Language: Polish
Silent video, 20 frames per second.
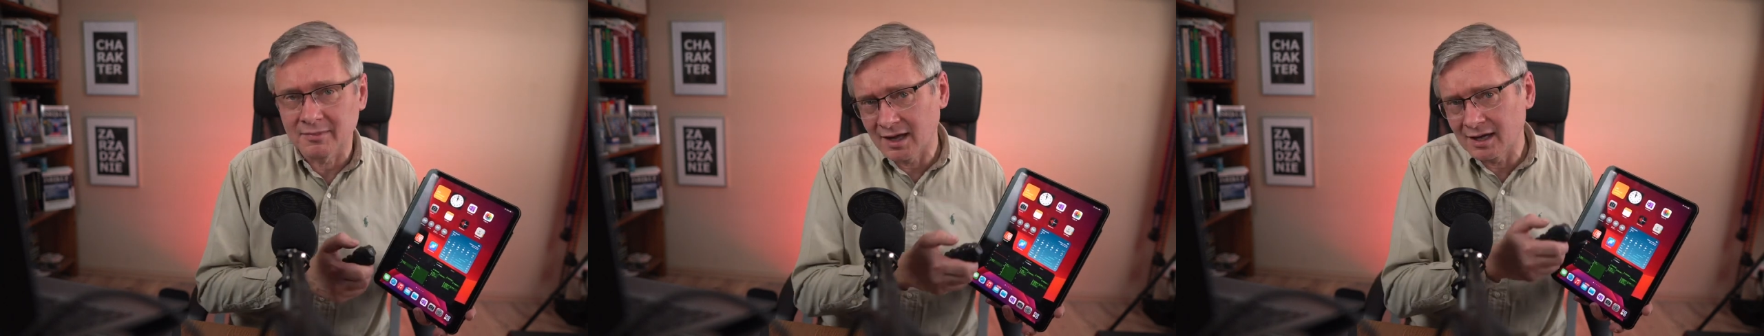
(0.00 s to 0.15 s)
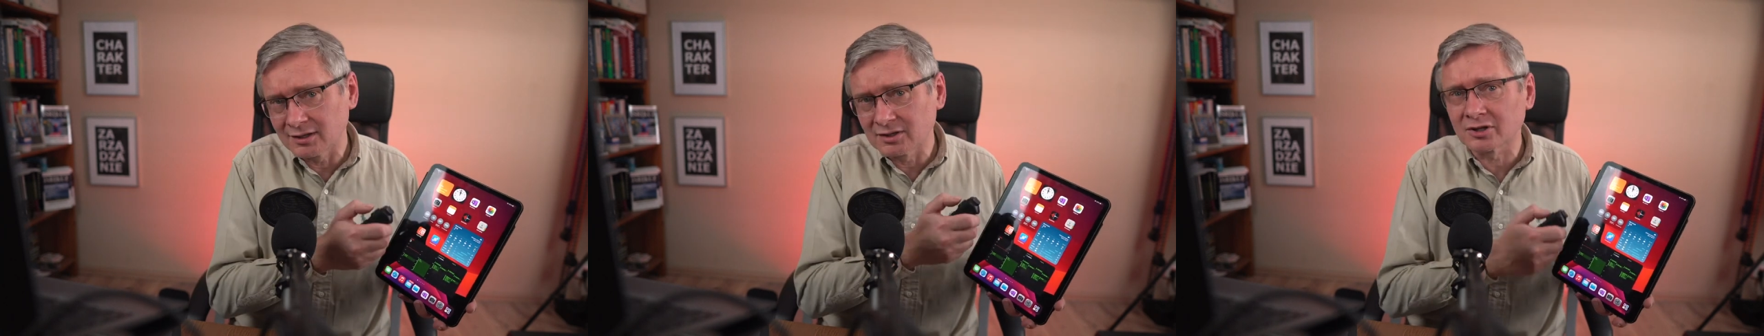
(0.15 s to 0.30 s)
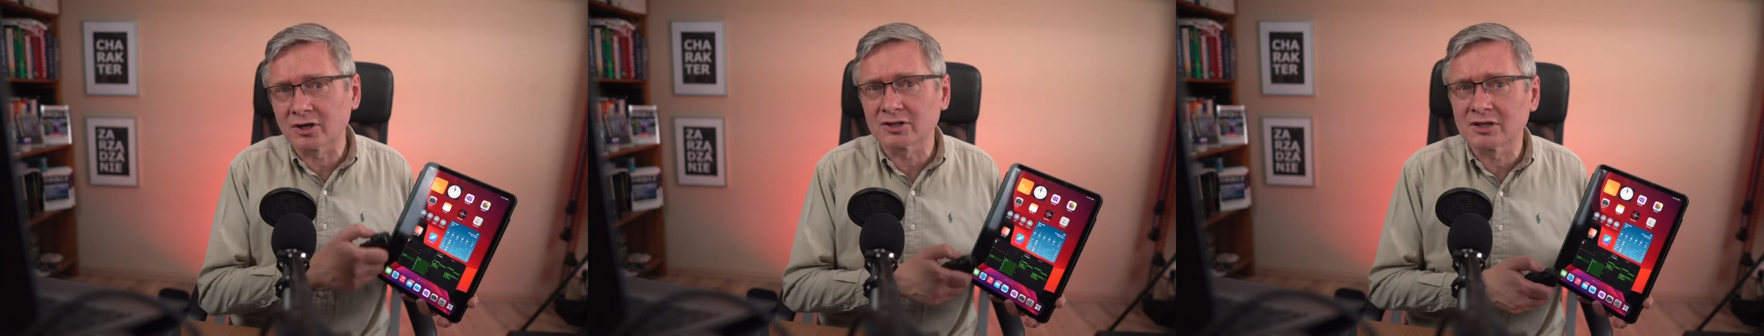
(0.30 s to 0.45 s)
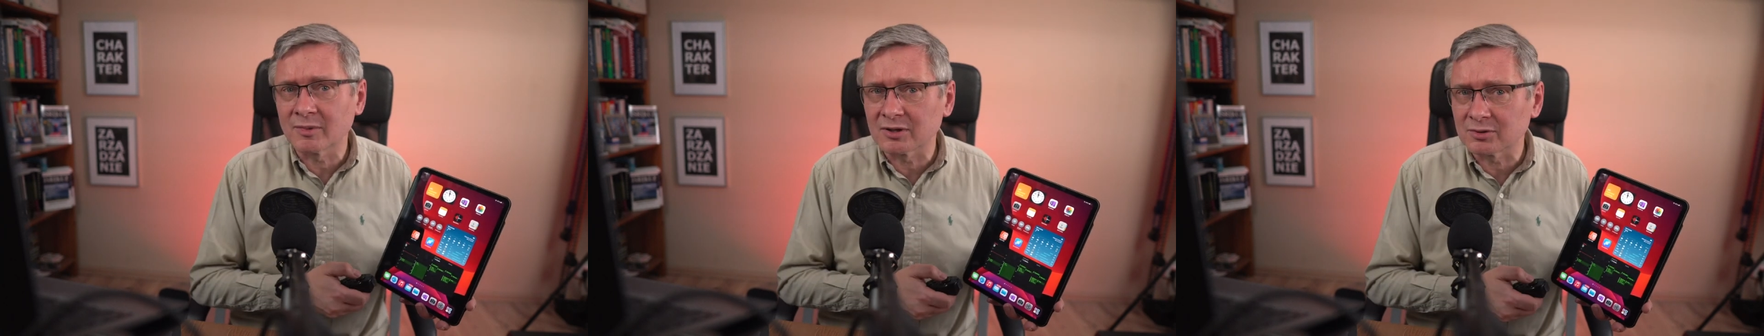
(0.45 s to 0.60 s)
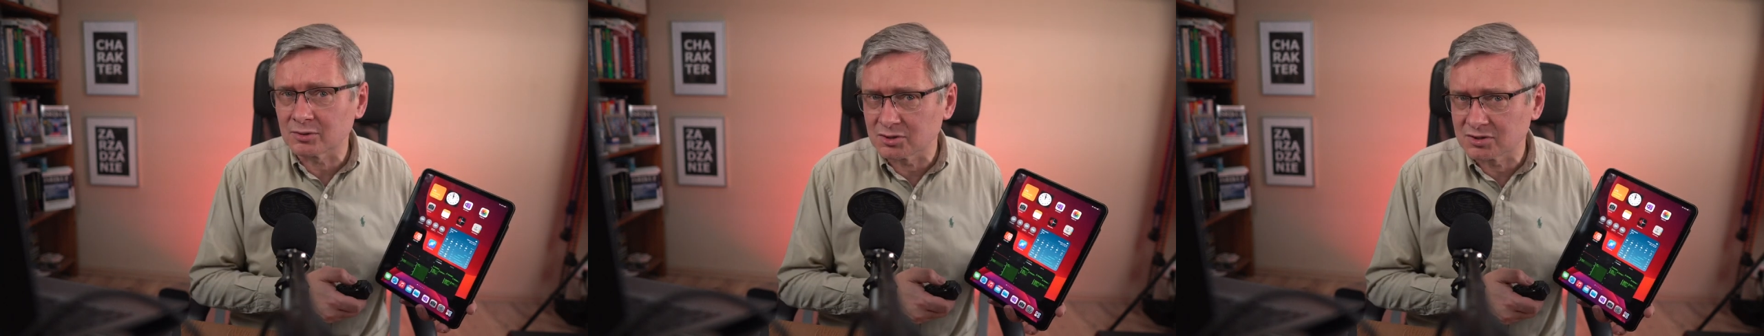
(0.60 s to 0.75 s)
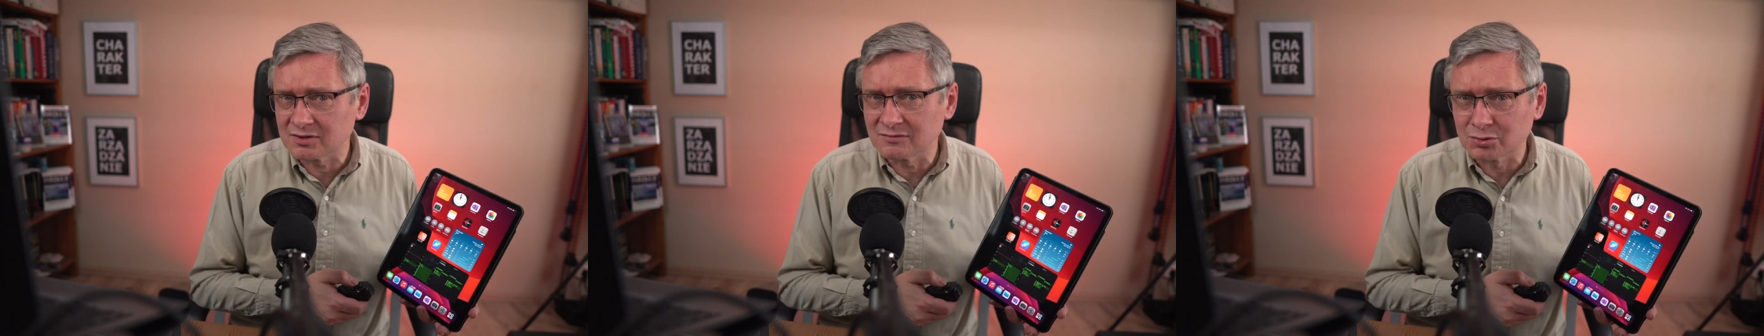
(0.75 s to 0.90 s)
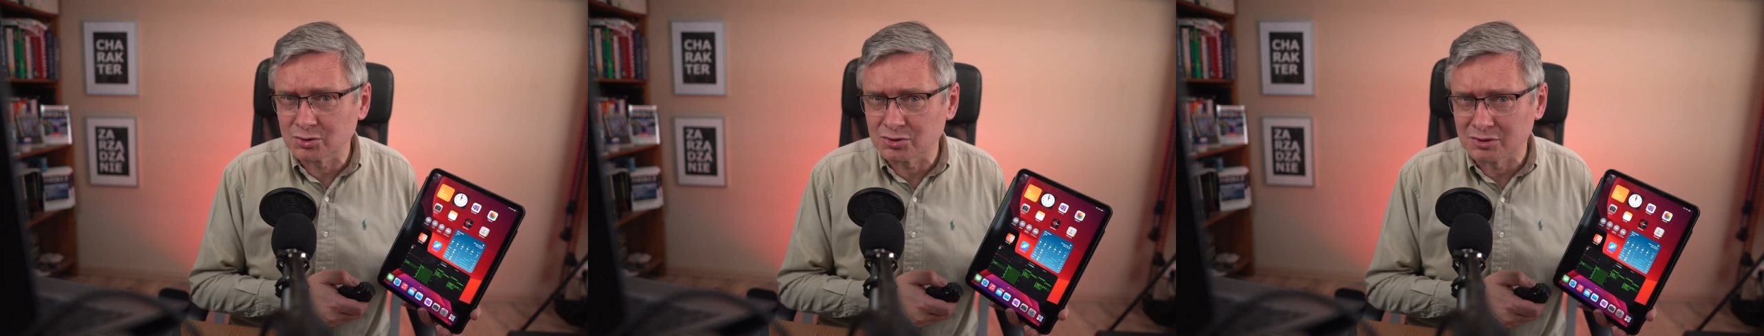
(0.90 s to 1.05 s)
Ale do tego tematu
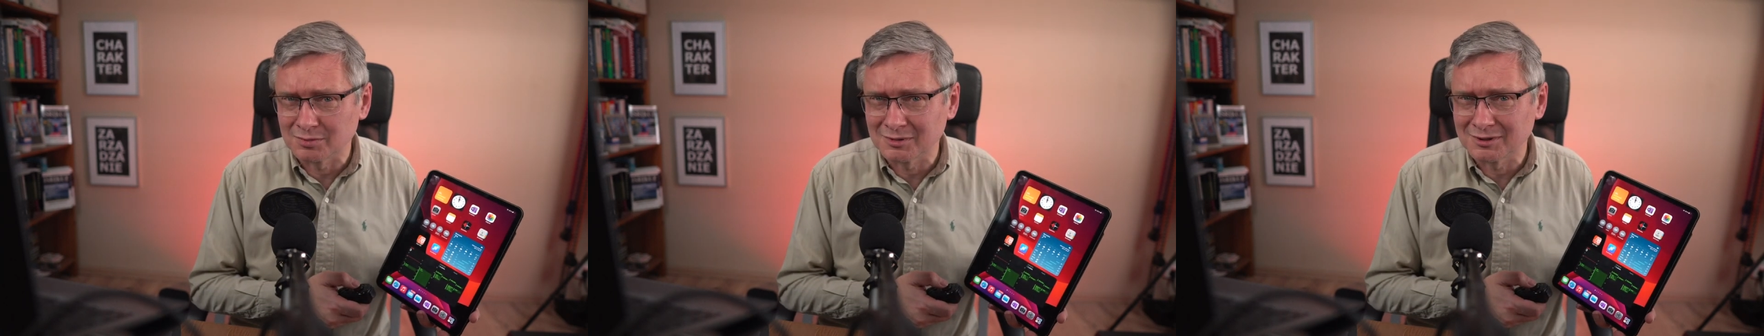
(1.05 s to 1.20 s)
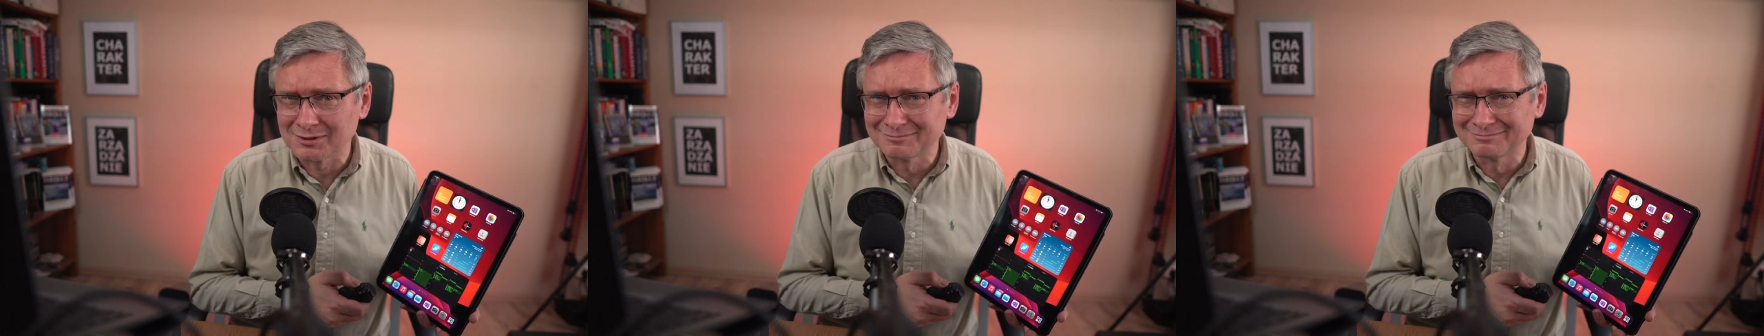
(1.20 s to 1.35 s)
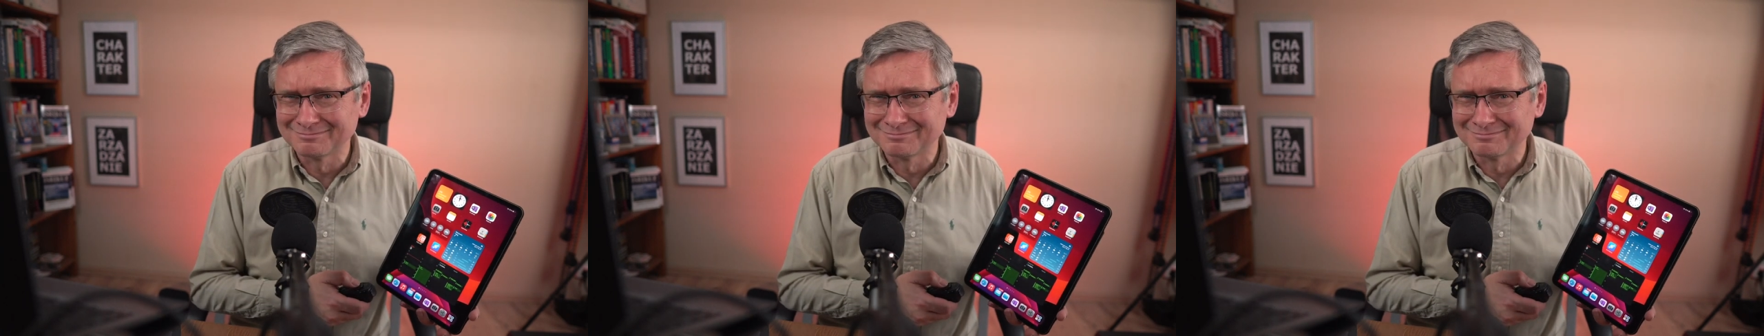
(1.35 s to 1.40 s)
jeszcze wrócimy.